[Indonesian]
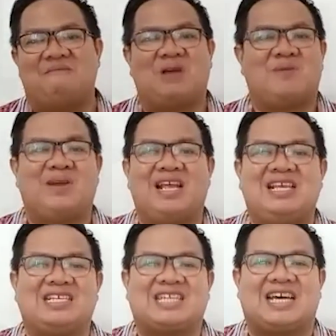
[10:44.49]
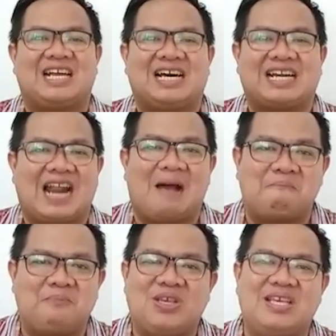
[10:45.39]
Bagaimana ia sekarang
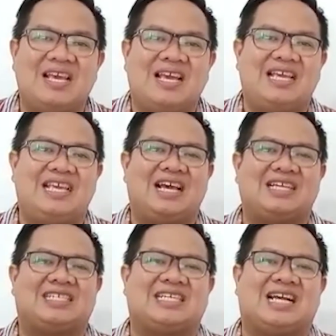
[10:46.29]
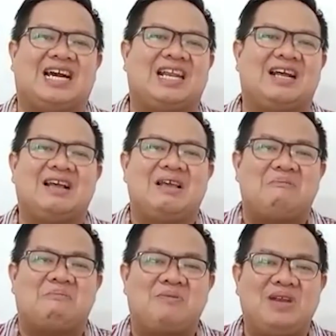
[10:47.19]
rapi, ia sekarang
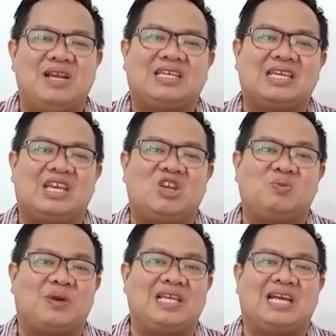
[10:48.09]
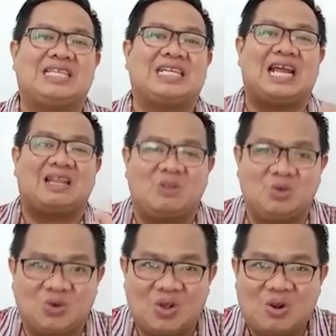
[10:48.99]
memiliki kehidupan yang
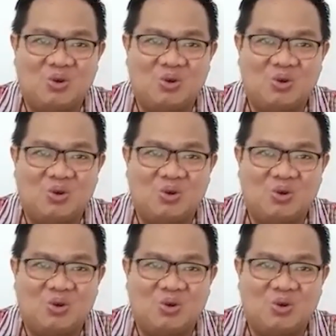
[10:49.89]
teratur.